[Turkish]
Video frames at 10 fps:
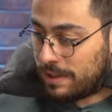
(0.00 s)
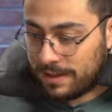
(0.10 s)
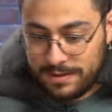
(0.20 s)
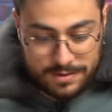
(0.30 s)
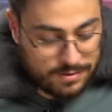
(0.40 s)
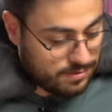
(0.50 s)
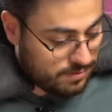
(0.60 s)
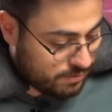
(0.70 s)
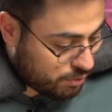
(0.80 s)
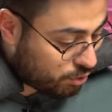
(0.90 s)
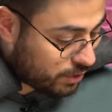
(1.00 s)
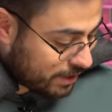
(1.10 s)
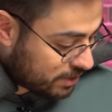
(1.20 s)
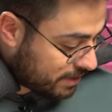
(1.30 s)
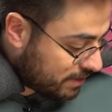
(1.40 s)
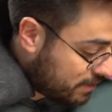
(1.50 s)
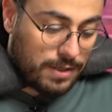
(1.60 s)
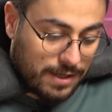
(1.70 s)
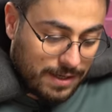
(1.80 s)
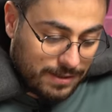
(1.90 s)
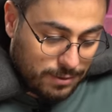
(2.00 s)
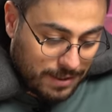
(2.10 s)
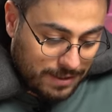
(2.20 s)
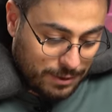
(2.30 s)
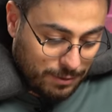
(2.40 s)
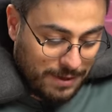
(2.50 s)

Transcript: biraz kötü geçti. Bir de garanti belgesi